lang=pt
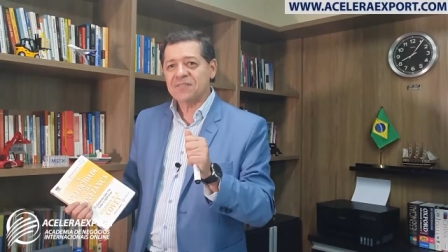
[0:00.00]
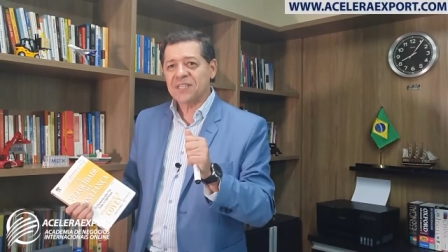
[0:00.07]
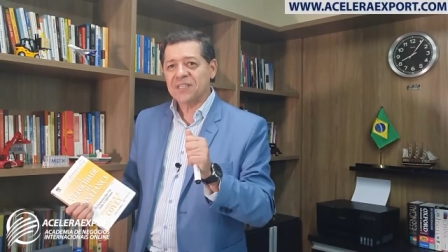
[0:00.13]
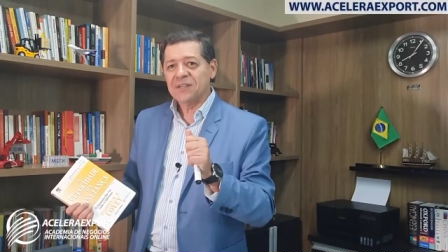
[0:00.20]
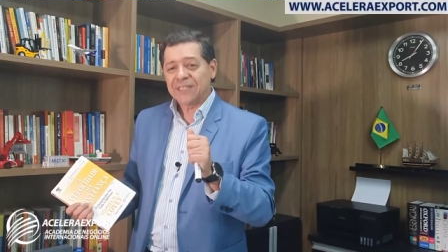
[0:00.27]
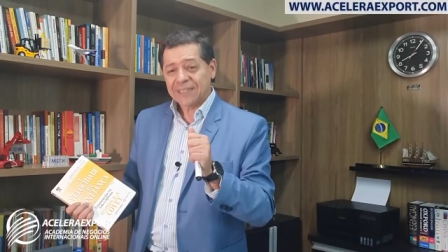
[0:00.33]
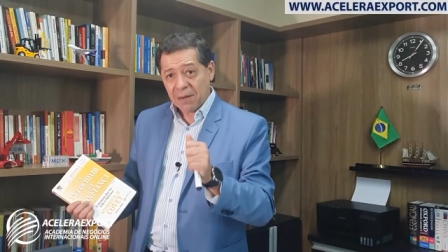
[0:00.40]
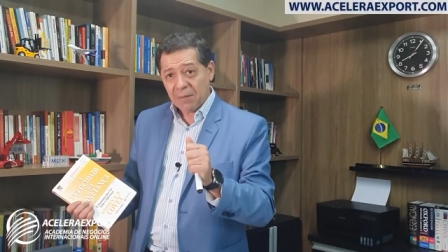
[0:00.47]
vídeo,
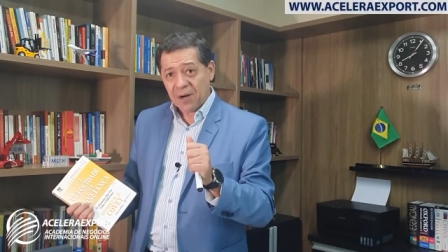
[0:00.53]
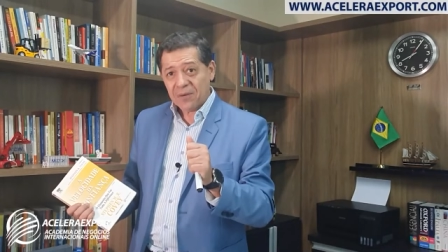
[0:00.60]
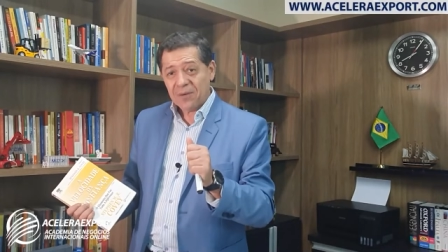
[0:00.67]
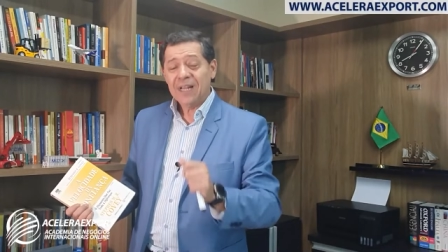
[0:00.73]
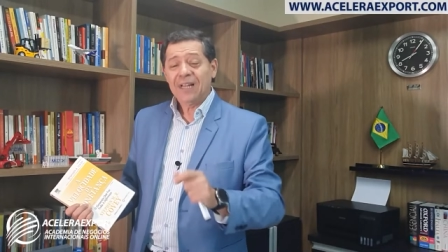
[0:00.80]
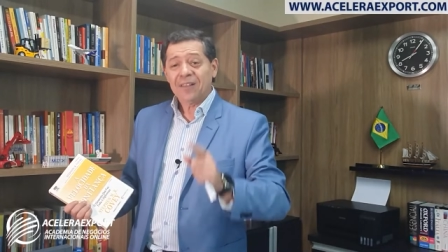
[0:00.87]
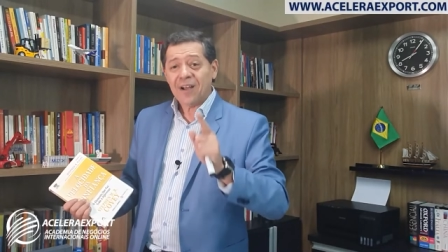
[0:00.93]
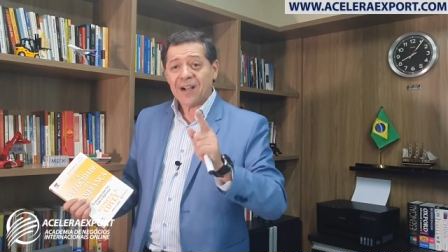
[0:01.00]
tá bom?
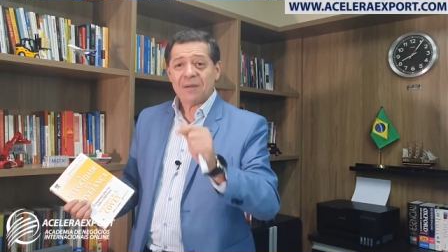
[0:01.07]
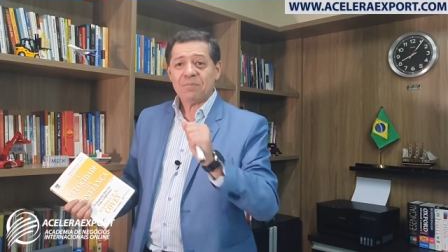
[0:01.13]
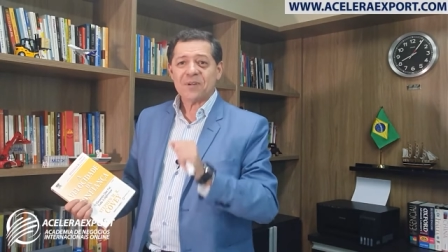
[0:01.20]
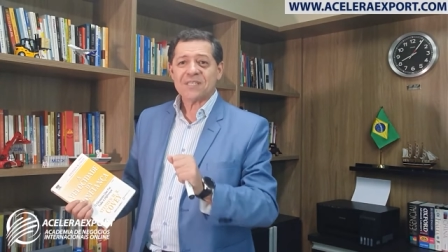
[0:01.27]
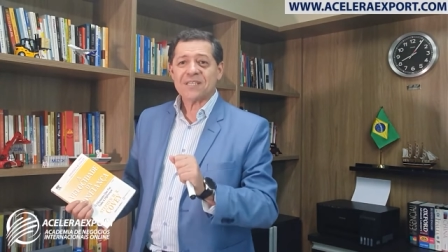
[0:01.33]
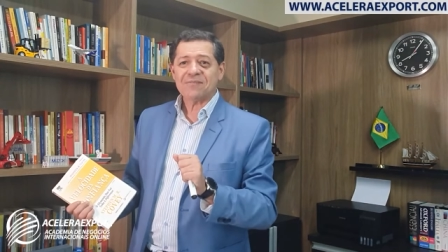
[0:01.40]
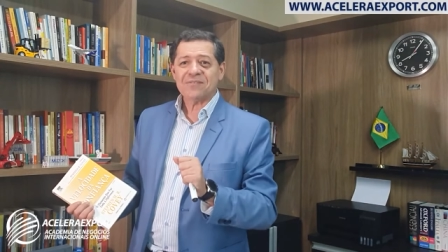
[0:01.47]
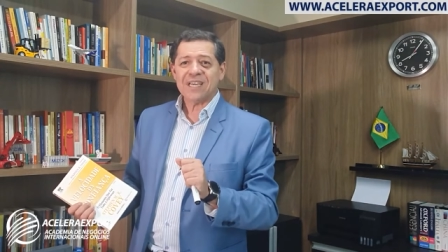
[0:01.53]
Logo
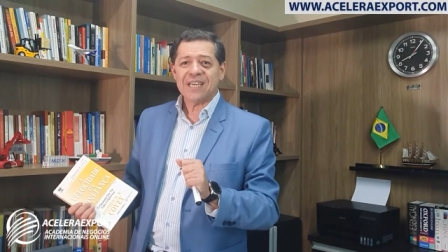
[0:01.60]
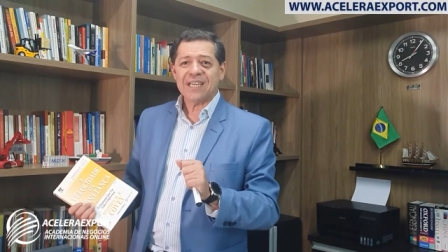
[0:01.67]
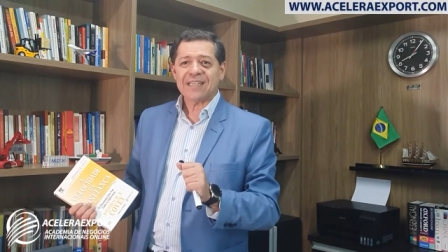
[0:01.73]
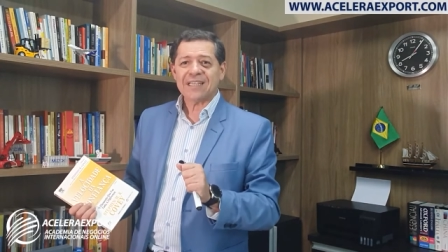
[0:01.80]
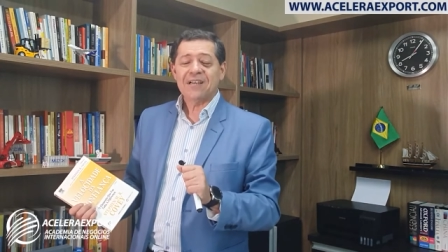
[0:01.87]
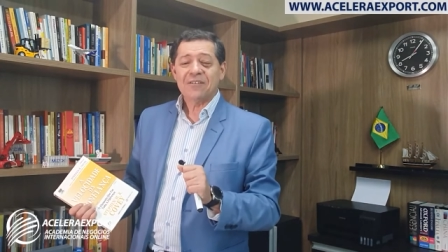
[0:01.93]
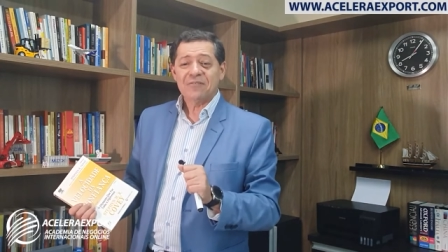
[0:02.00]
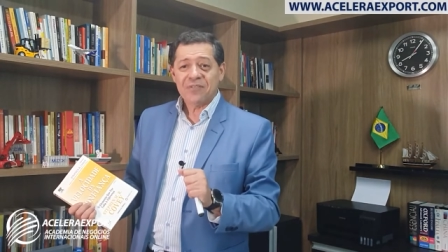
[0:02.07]
após a
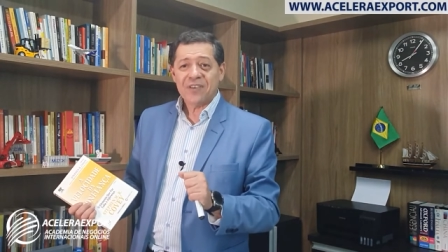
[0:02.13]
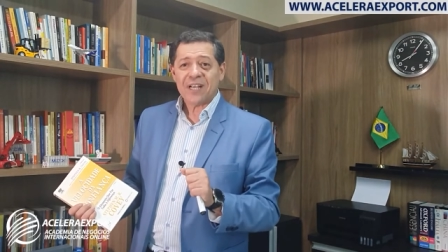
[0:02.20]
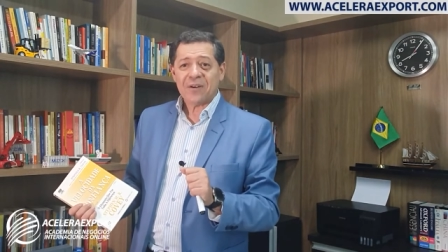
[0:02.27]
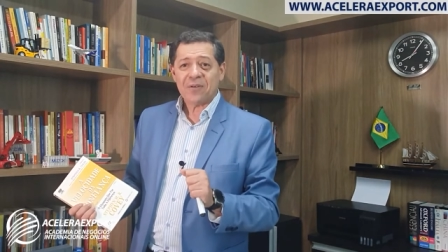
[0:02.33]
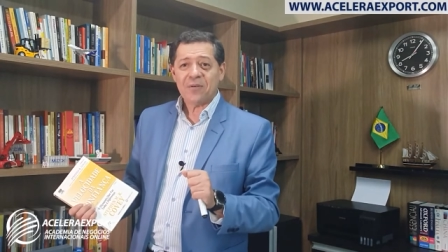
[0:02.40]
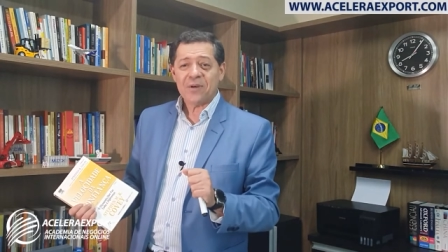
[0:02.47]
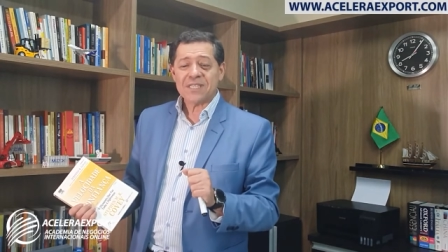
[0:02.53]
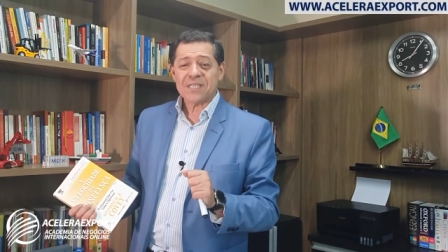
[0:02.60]
vinheta, fique
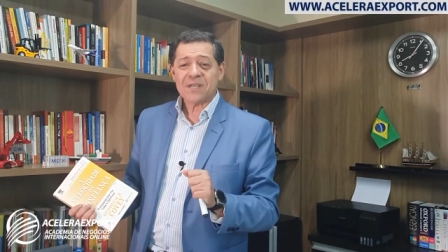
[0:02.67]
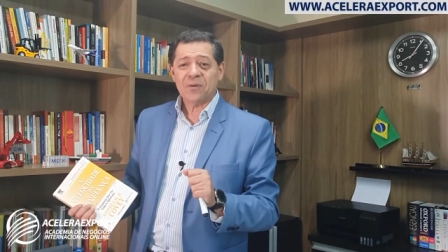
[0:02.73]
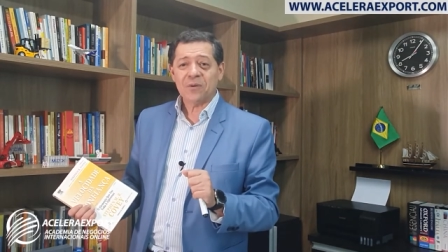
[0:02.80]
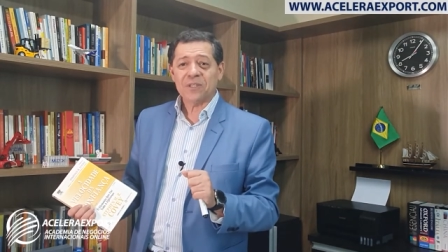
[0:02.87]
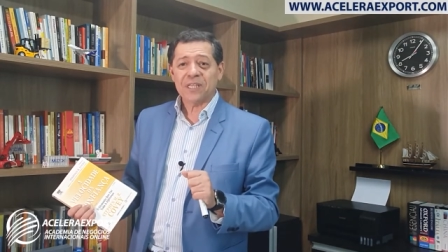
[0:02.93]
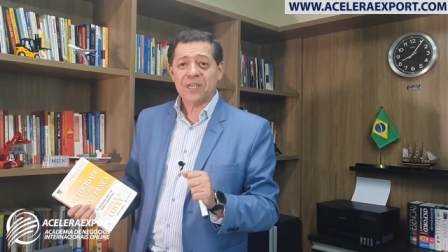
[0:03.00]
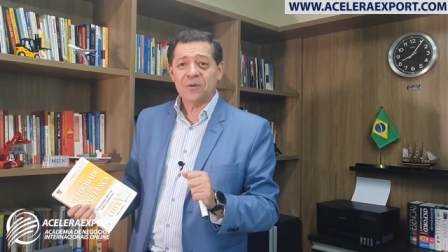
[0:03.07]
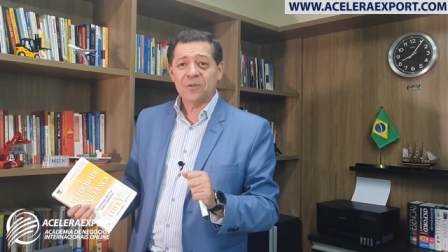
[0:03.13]
com esse
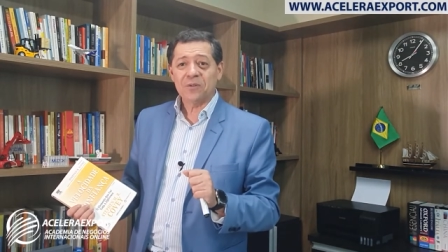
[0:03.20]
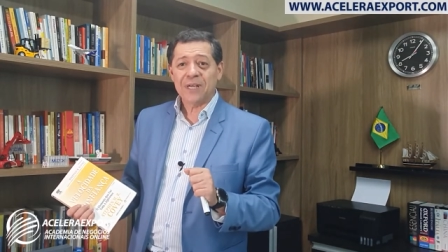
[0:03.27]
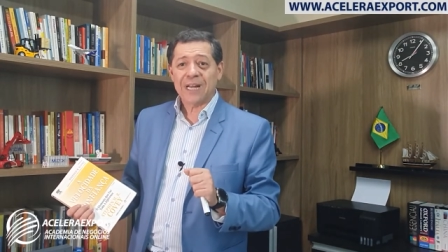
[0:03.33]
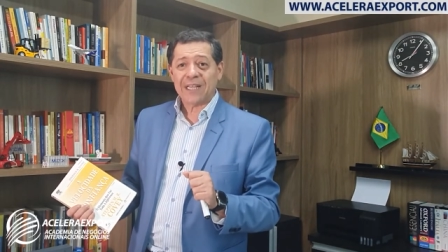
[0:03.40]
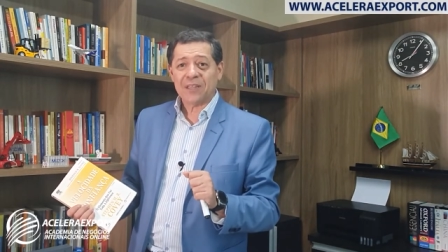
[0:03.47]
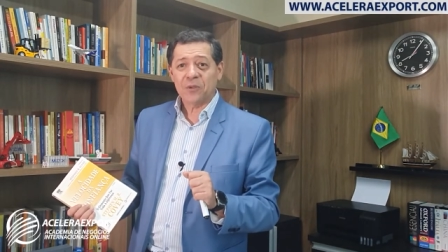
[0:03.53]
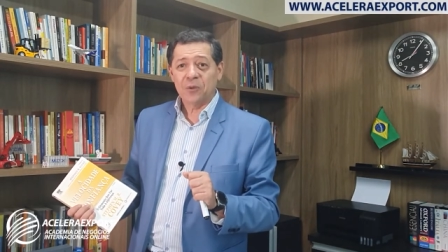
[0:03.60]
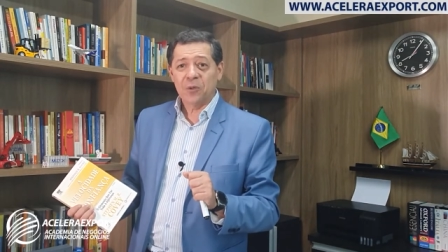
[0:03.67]
conteúdo
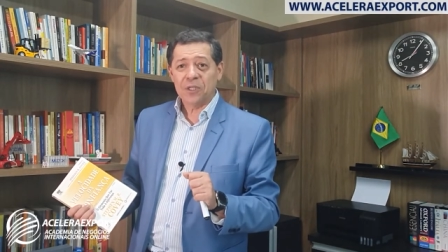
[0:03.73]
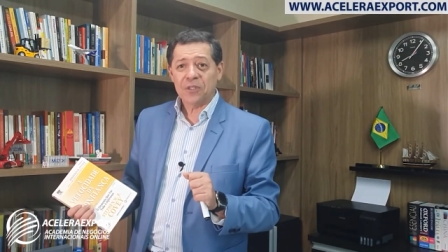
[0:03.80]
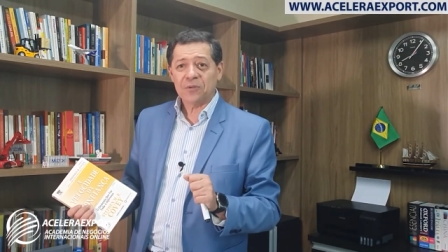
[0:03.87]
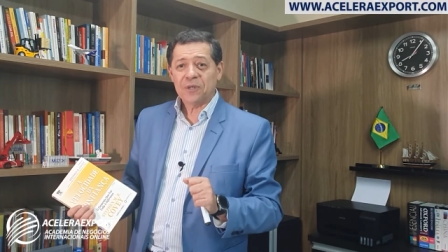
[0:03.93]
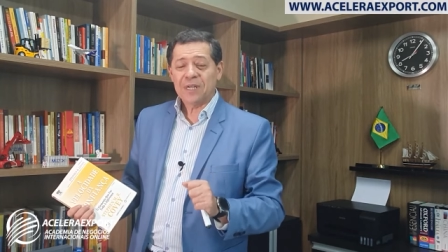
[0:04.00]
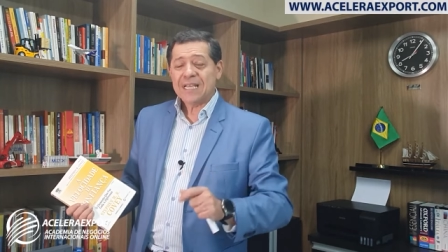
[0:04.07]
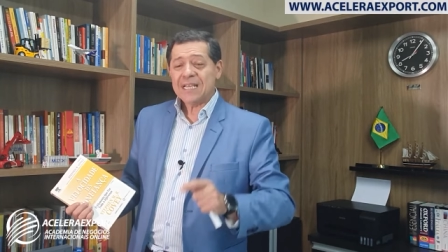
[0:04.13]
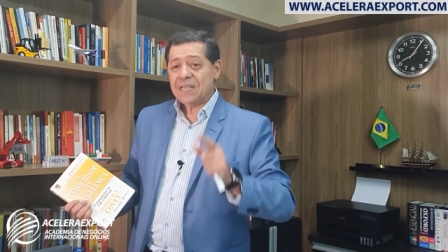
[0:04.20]
gratuito,